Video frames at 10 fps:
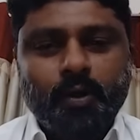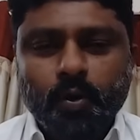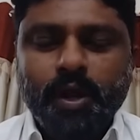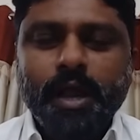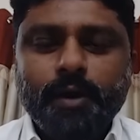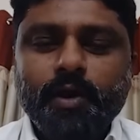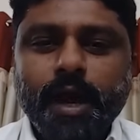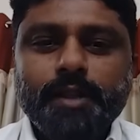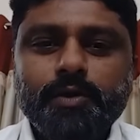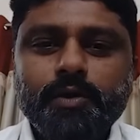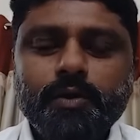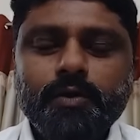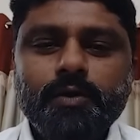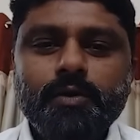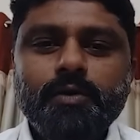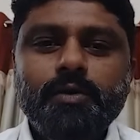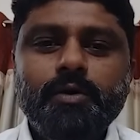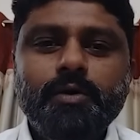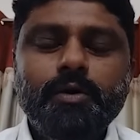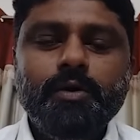ఆ కుక్క ఎవరో కాదు
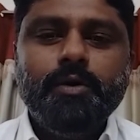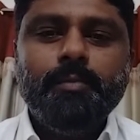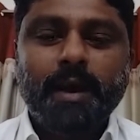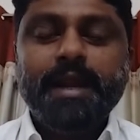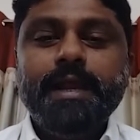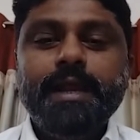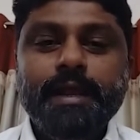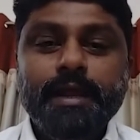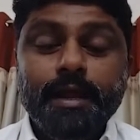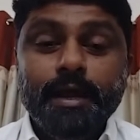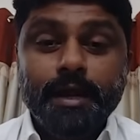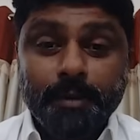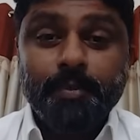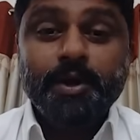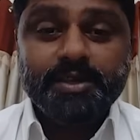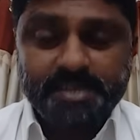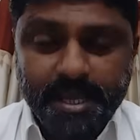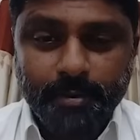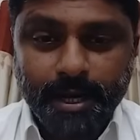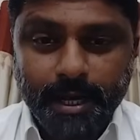మరి డిప్యూటీ
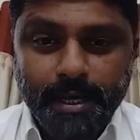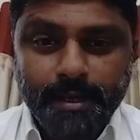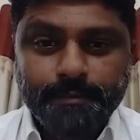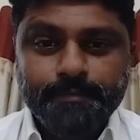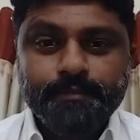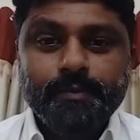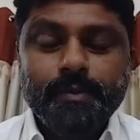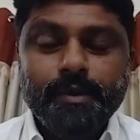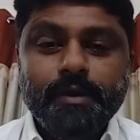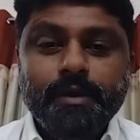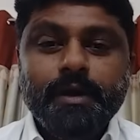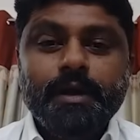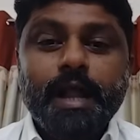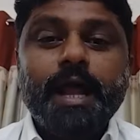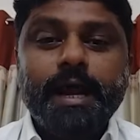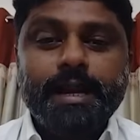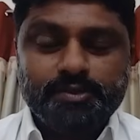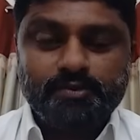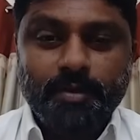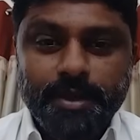సీఎం అట నారాయణ
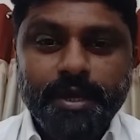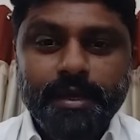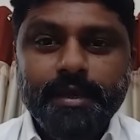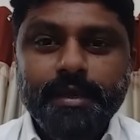స్వామి